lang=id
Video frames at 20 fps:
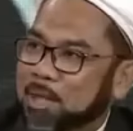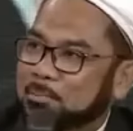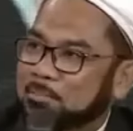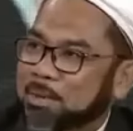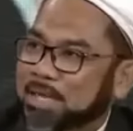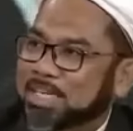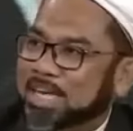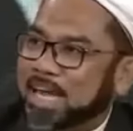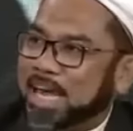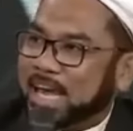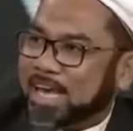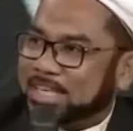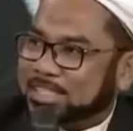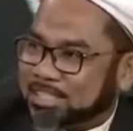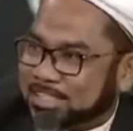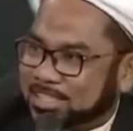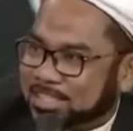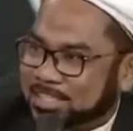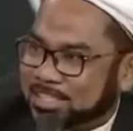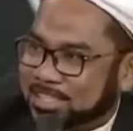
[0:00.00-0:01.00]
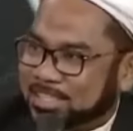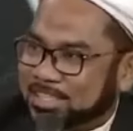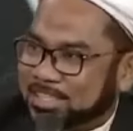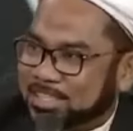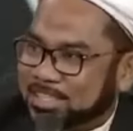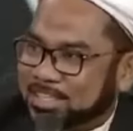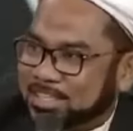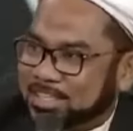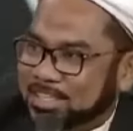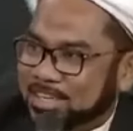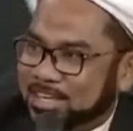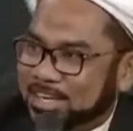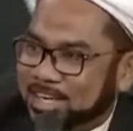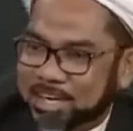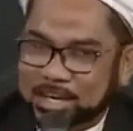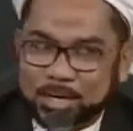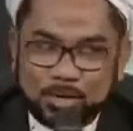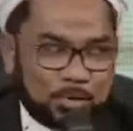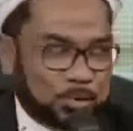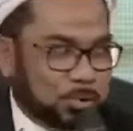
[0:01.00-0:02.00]
BPJS,
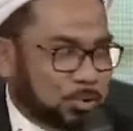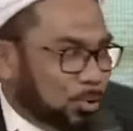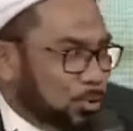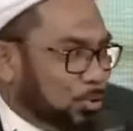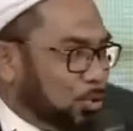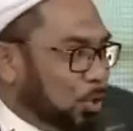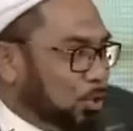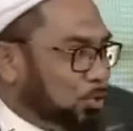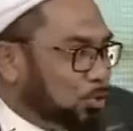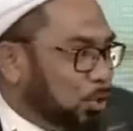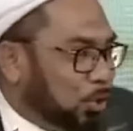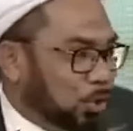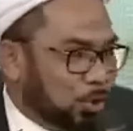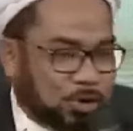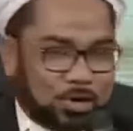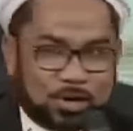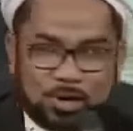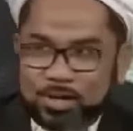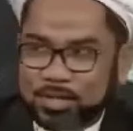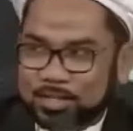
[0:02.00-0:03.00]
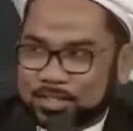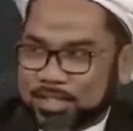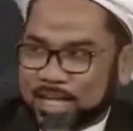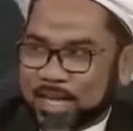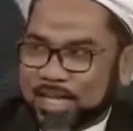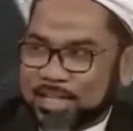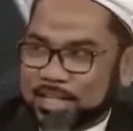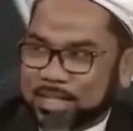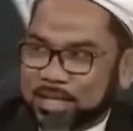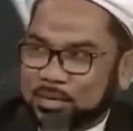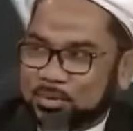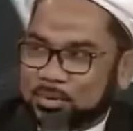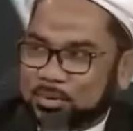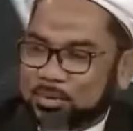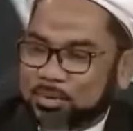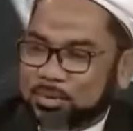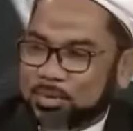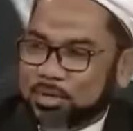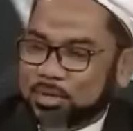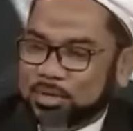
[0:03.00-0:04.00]
ini untuk Dr. Said
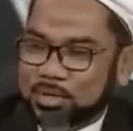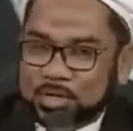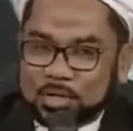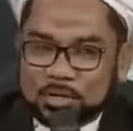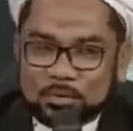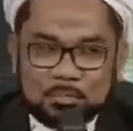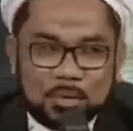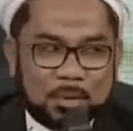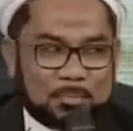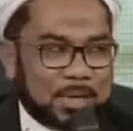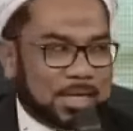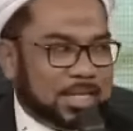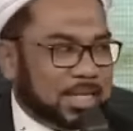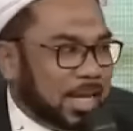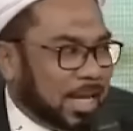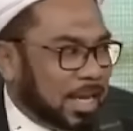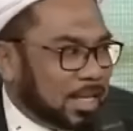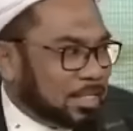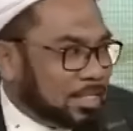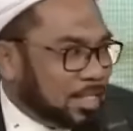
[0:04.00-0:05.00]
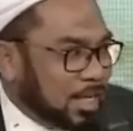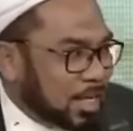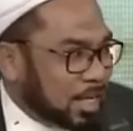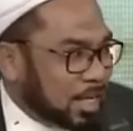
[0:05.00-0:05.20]
Didu. BPJS